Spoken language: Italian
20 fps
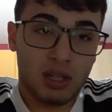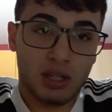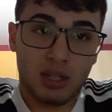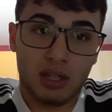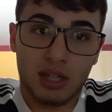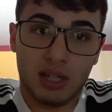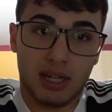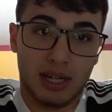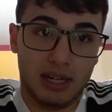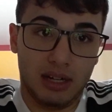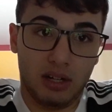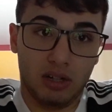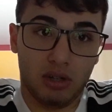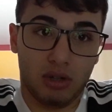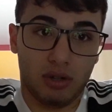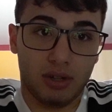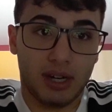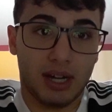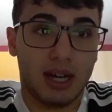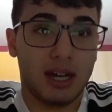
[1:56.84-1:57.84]

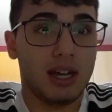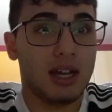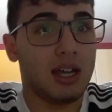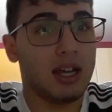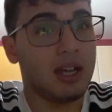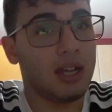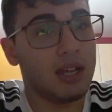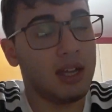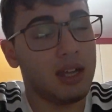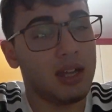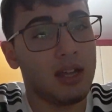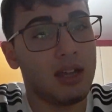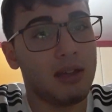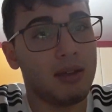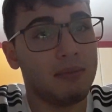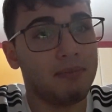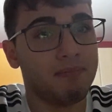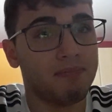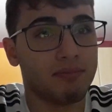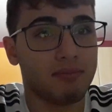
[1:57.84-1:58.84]
Allora,
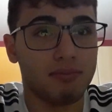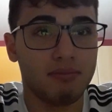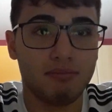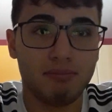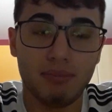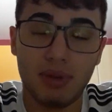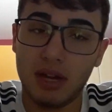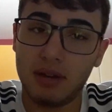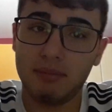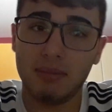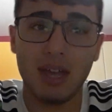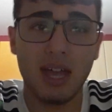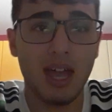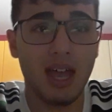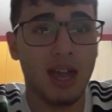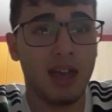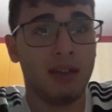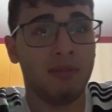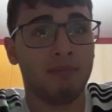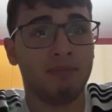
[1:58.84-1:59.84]
per
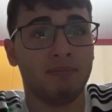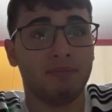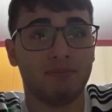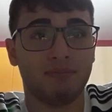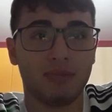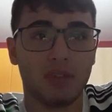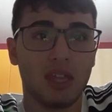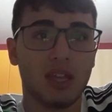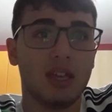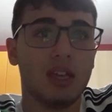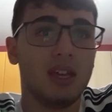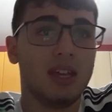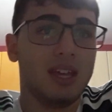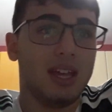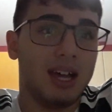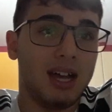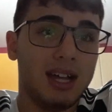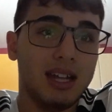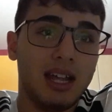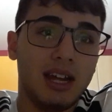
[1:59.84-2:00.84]
me
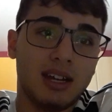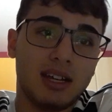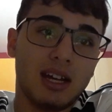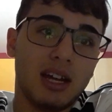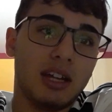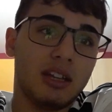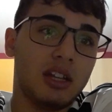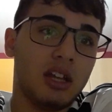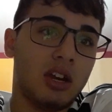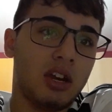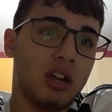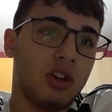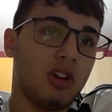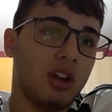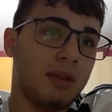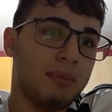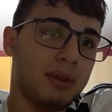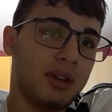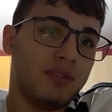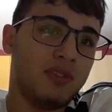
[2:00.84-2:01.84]
Aler Carter
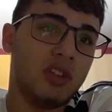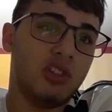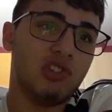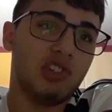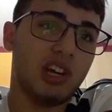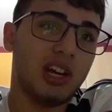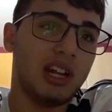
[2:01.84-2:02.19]
regola per vincere la